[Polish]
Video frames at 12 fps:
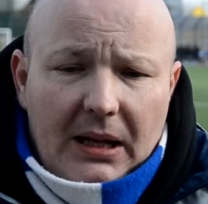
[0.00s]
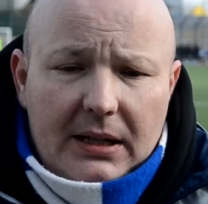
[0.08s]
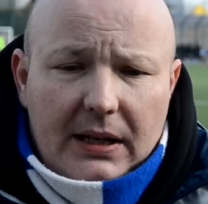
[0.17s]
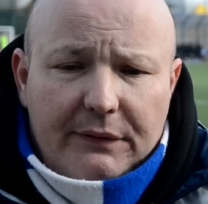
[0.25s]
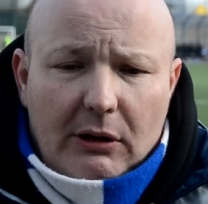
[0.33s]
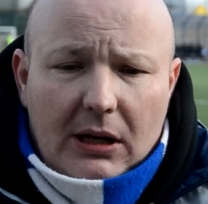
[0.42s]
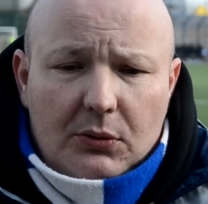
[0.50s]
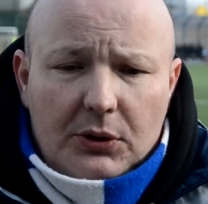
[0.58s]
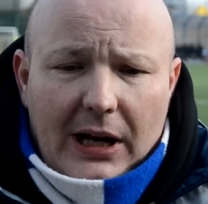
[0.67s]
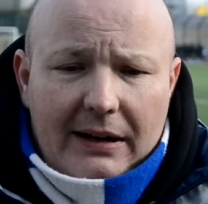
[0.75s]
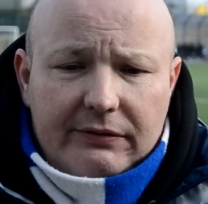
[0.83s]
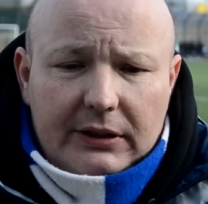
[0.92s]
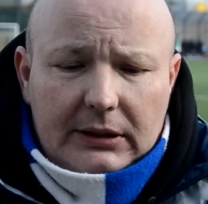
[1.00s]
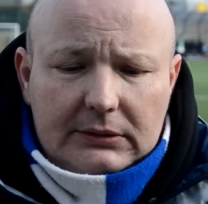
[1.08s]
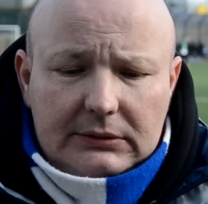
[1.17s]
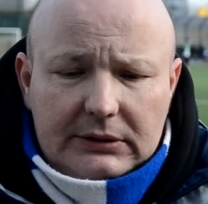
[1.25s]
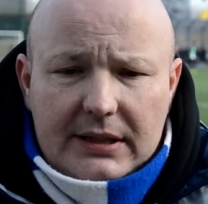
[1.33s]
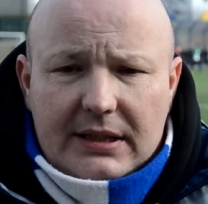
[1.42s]
Rafała Kujawę,
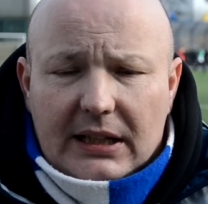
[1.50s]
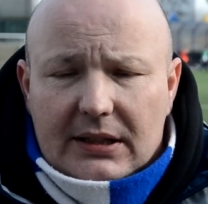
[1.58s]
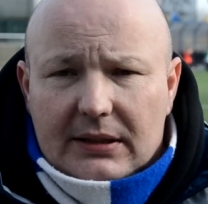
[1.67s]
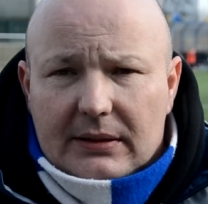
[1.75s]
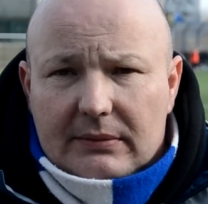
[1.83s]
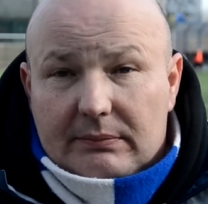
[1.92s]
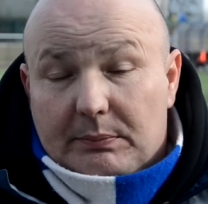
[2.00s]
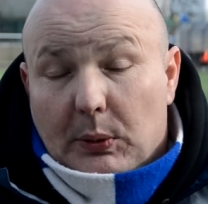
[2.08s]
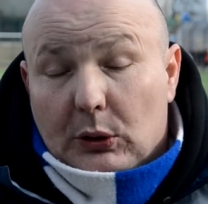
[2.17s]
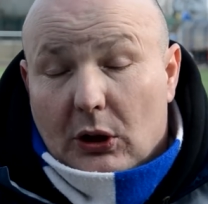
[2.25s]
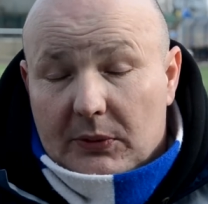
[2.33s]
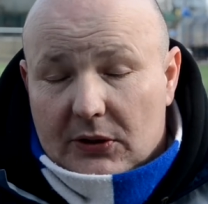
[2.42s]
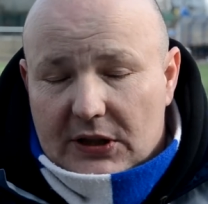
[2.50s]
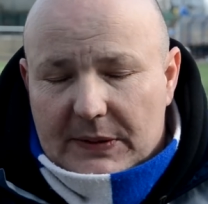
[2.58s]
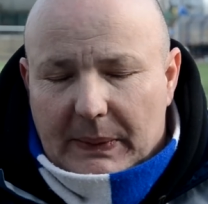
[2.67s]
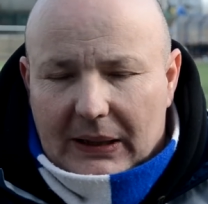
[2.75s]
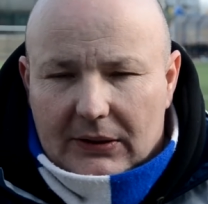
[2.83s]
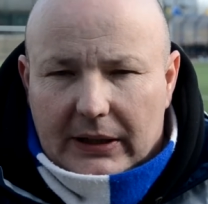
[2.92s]
niestety podobno ze
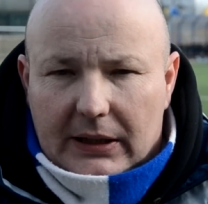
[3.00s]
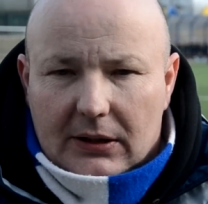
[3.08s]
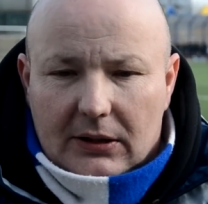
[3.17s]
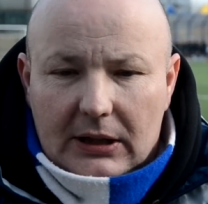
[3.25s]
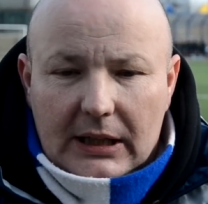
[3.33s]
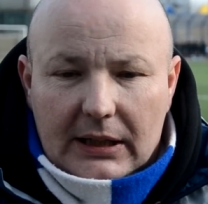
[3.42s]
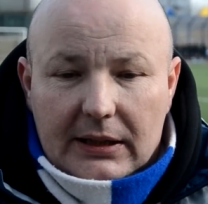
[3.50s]
spalonego.